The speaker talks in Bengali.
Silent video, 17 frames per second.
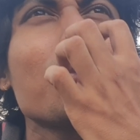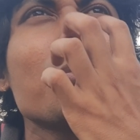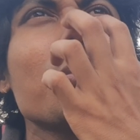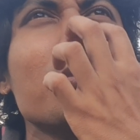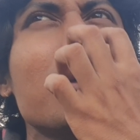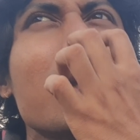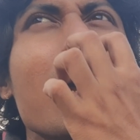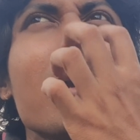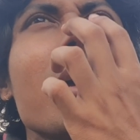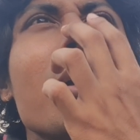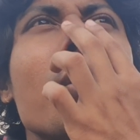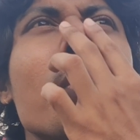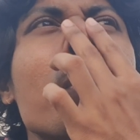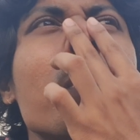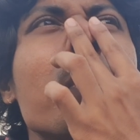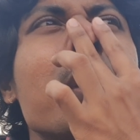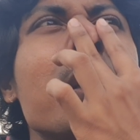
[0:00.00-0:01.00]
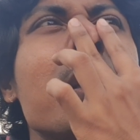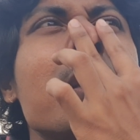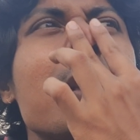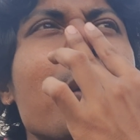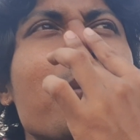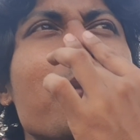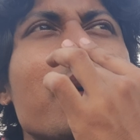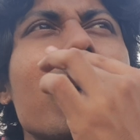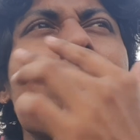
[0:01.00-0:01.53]
কিন্তু নানা রকমের
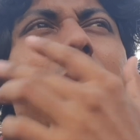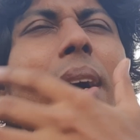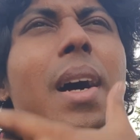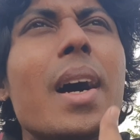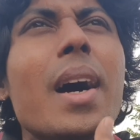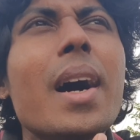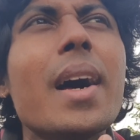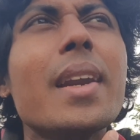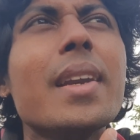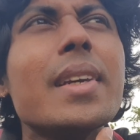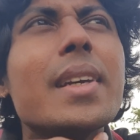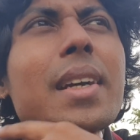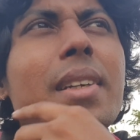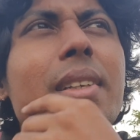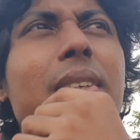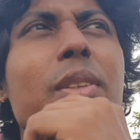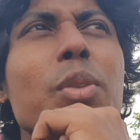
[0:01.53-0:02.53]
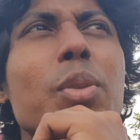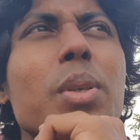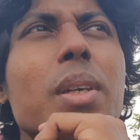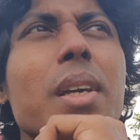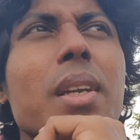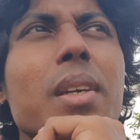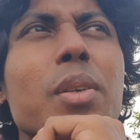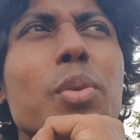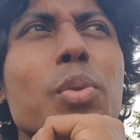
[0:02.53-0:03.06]
হিসাব নিকাশ কিন্তু
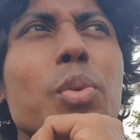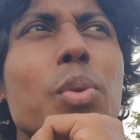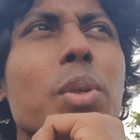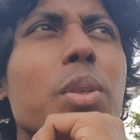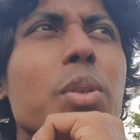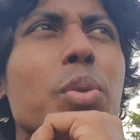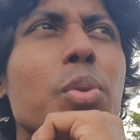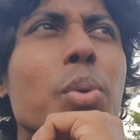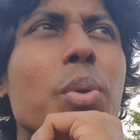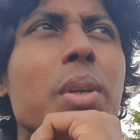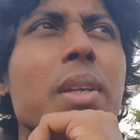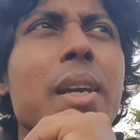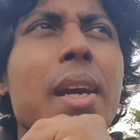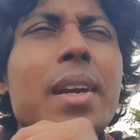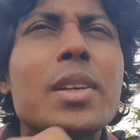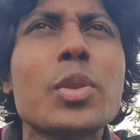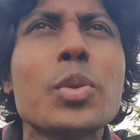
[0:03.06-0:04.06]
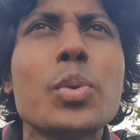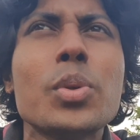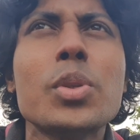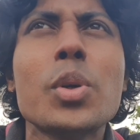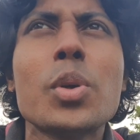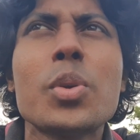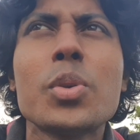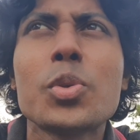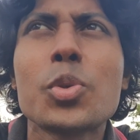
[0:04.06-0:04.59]
এখানে কিন্তু রয়েছে জঙ্গলি একে তো ওই
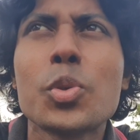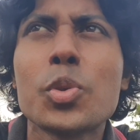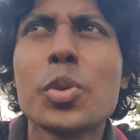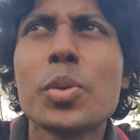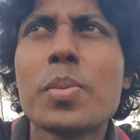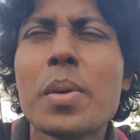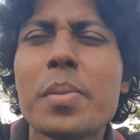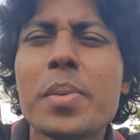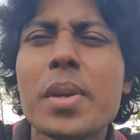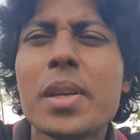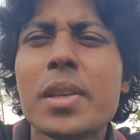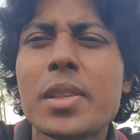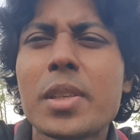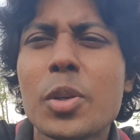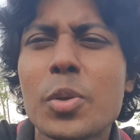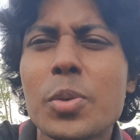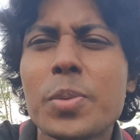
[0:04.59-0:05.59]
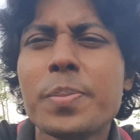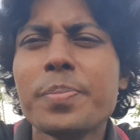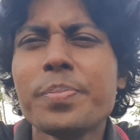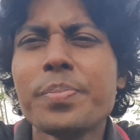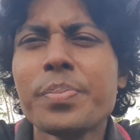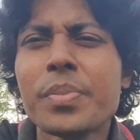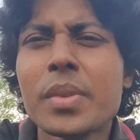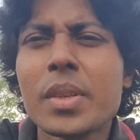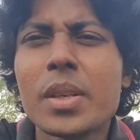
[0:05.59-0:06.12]
ধরনের শত পাবে না এছাড়াও
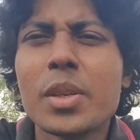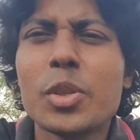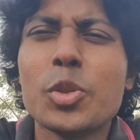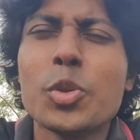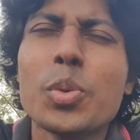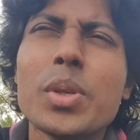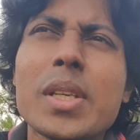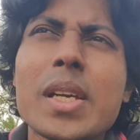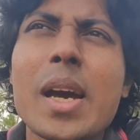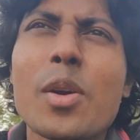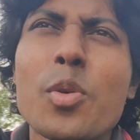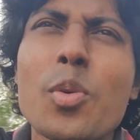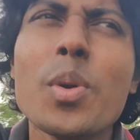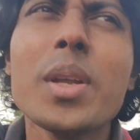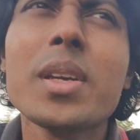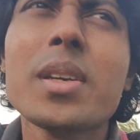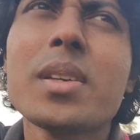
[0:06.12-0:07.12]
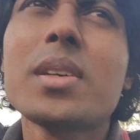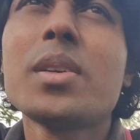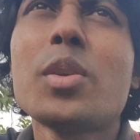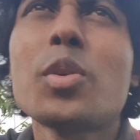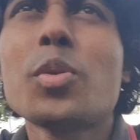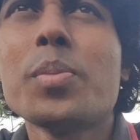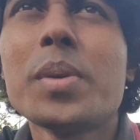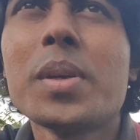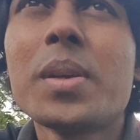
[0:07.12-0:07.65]
জঙ্গলি আরও অনেক
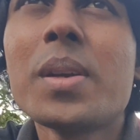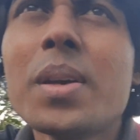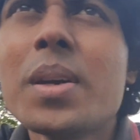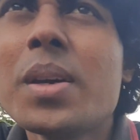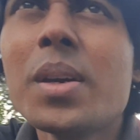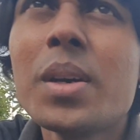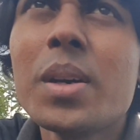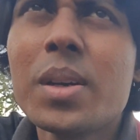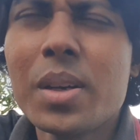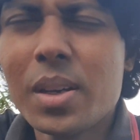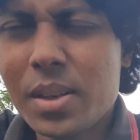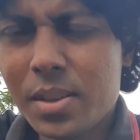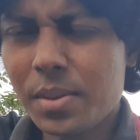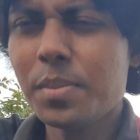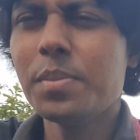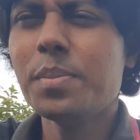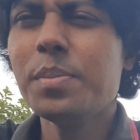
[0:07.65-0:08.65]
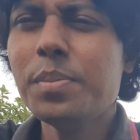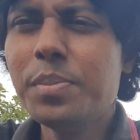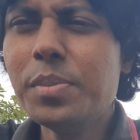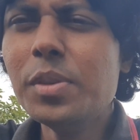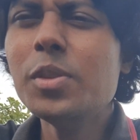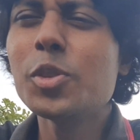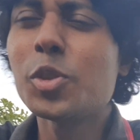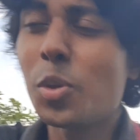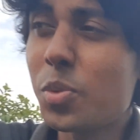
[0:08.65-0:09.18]
রকমের
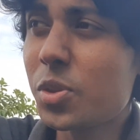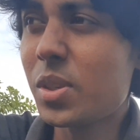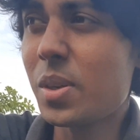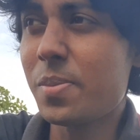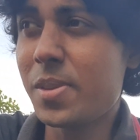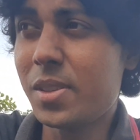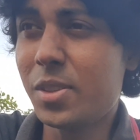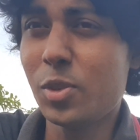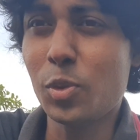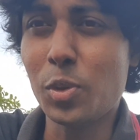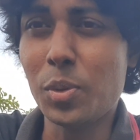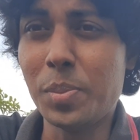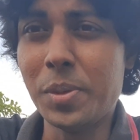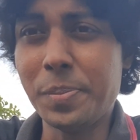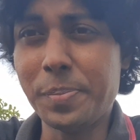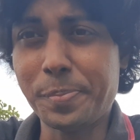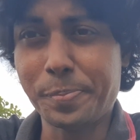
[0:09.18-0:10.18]
সমস্যা ফেস করবে